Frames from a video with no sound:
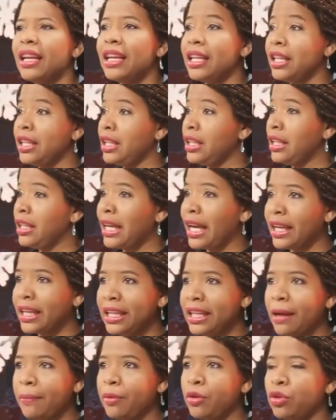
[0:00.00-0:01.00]
y
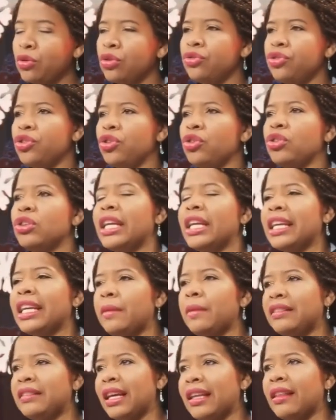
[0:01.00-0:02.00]
aquí la producción
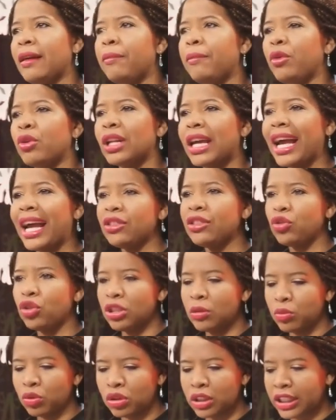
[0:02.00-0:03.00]
encabezada por
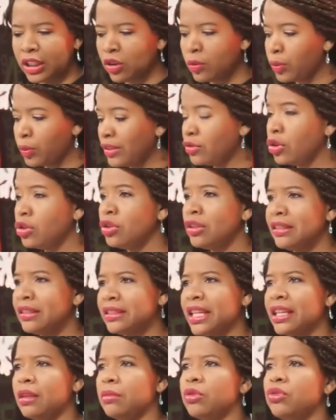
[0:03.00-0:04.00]
Anthony Montero, pues todos
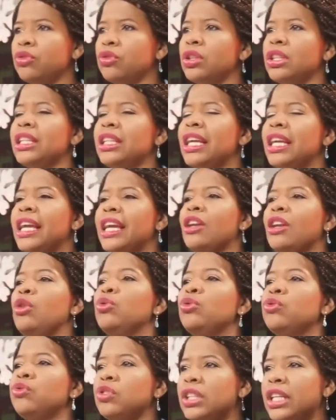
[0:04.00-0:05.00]
estaremos hoy
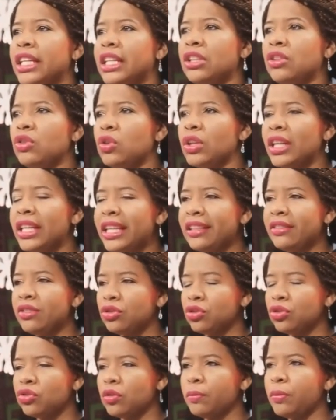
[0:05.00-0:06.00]
luciendo
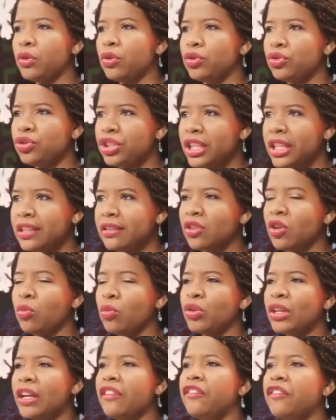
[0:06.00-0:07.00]
estos polocher como
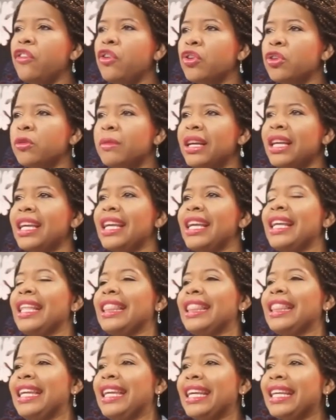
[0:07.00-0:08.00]
una forma
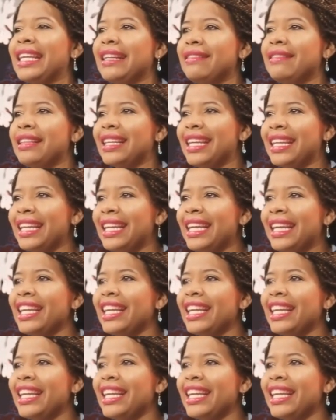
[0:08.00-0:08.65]
de que se cree